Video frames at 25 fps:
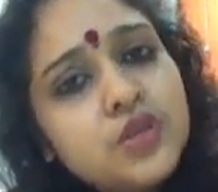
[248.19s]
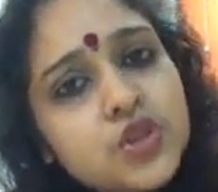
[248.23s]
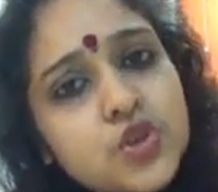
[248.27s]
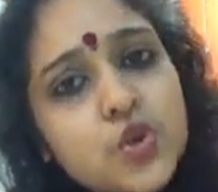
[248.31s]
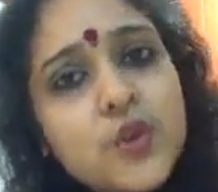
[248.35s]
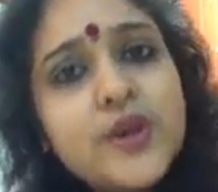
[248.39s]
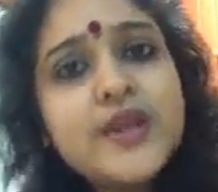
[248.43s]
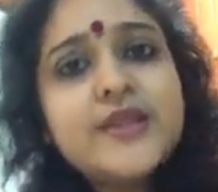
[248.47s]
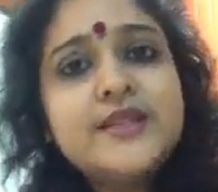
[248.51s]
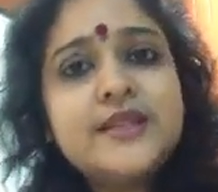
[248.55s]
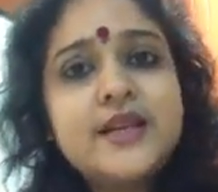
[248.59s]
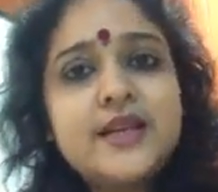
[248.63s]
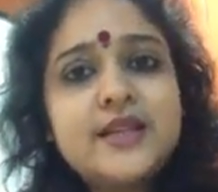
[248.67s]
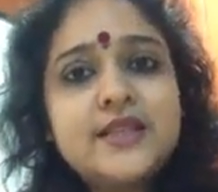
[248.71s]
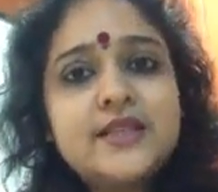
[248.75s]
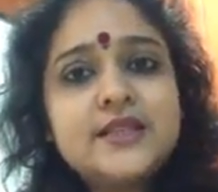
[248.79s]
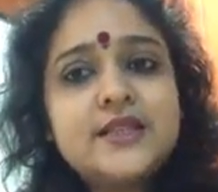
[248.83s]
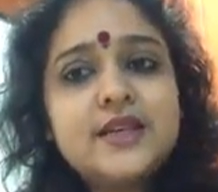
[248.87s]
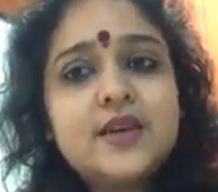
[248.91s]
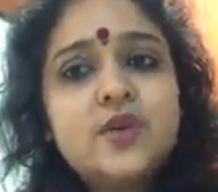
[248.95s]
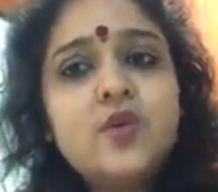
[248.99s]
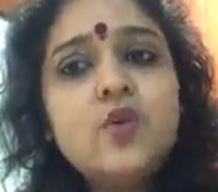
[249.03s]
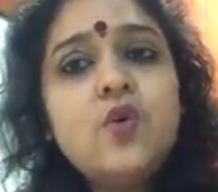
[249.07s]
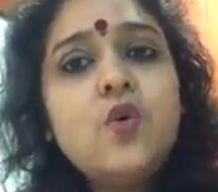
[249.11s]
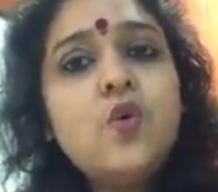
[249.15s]
চলে
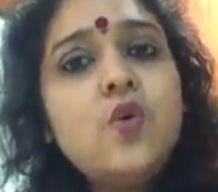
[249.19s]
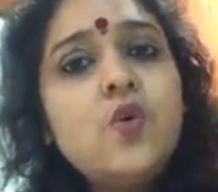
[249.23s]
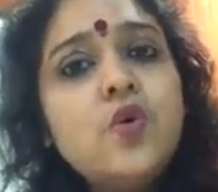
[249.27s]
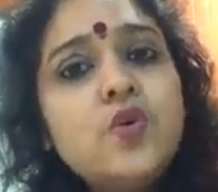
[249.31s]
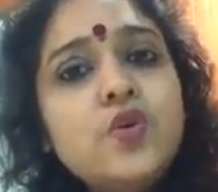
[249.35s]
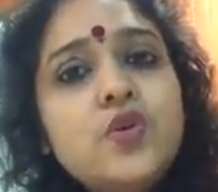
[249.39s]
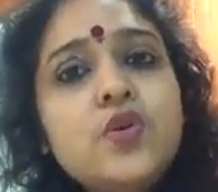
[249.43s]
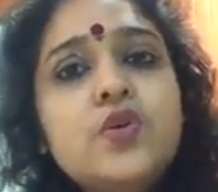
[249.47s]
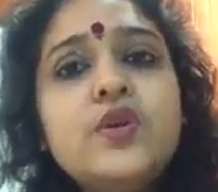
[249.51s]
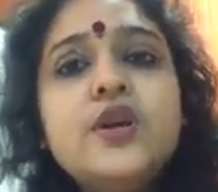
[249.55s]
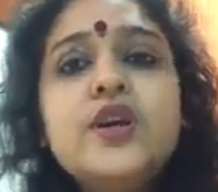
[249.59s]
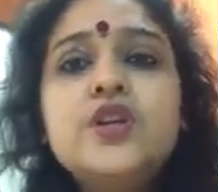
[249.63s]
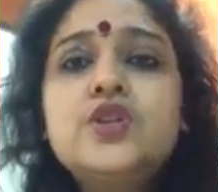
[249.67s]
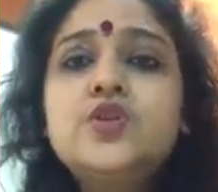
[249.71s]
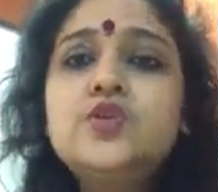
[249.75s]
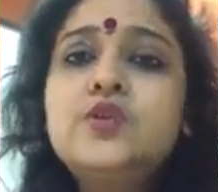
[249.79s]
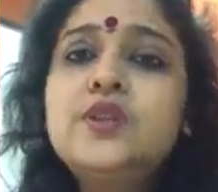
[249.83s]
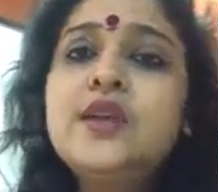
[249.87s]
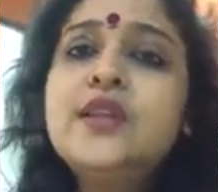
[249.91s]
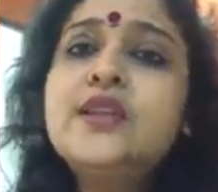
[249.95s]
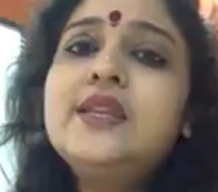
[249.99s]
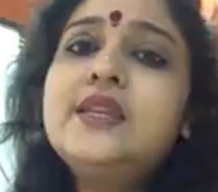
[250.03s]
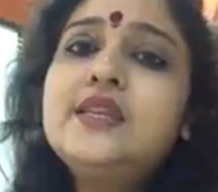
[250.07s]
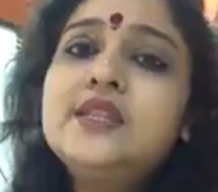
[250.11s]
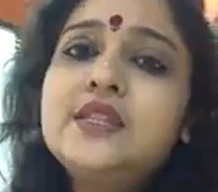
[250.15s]
যাচ্ছে ও অন্য
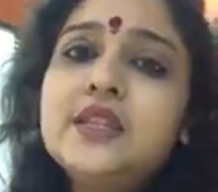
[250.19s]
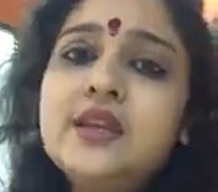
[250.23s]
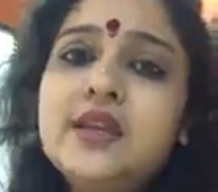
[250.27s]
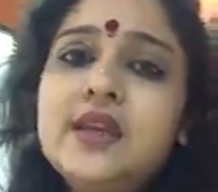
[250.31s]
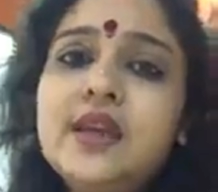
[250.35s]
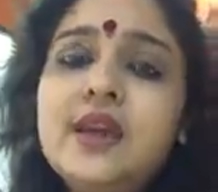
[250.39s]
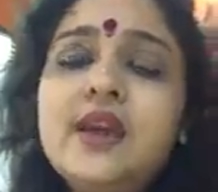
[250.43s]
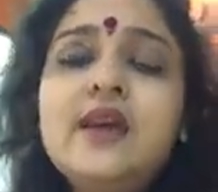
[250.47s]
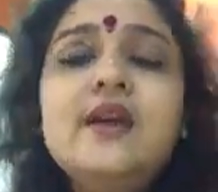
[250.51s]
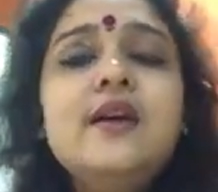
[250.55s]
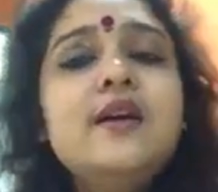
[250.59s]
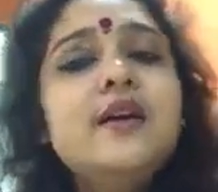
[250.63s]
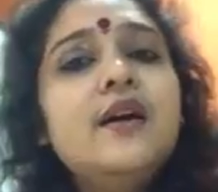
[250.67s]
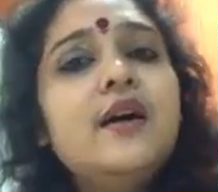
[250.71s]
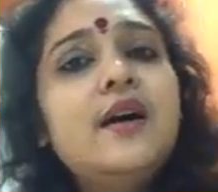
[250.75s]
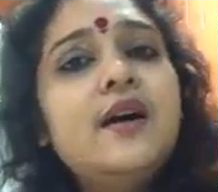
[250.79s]
কিছুতে নিজেকে